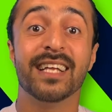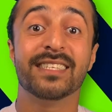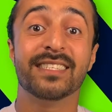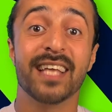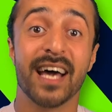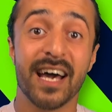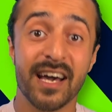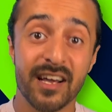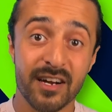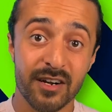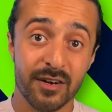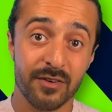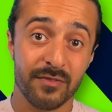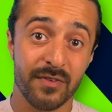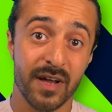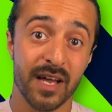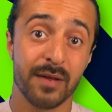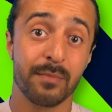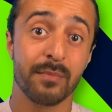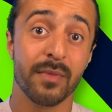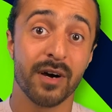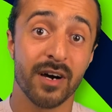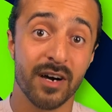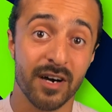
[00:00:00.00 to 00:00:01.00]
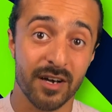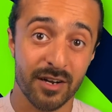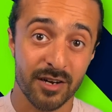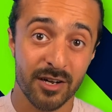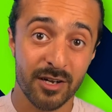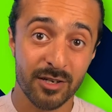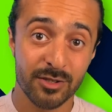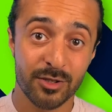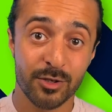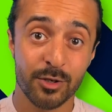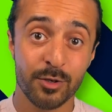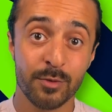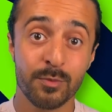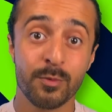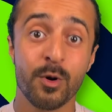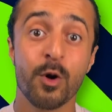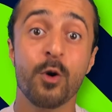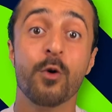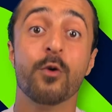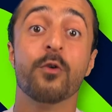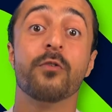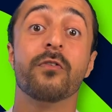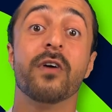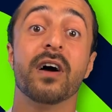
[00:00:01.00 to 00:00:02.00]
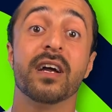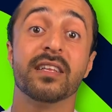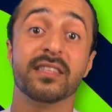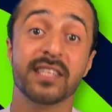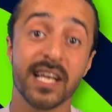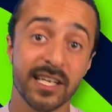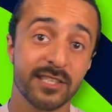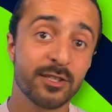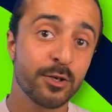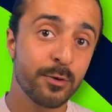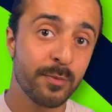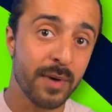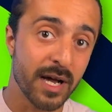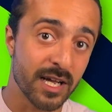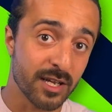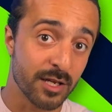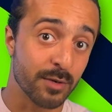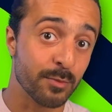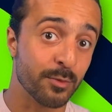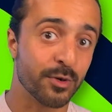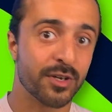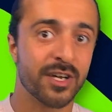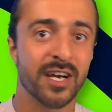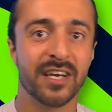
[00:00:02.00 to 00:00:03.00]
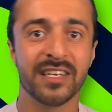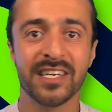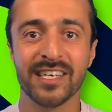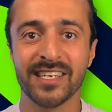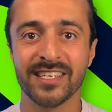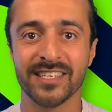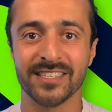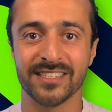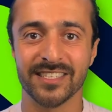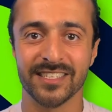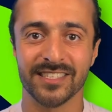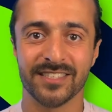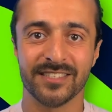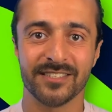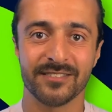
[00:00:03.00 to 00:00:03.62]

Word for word: تعرف عن مهاراتهم وفائدتهم حق المكان الجديد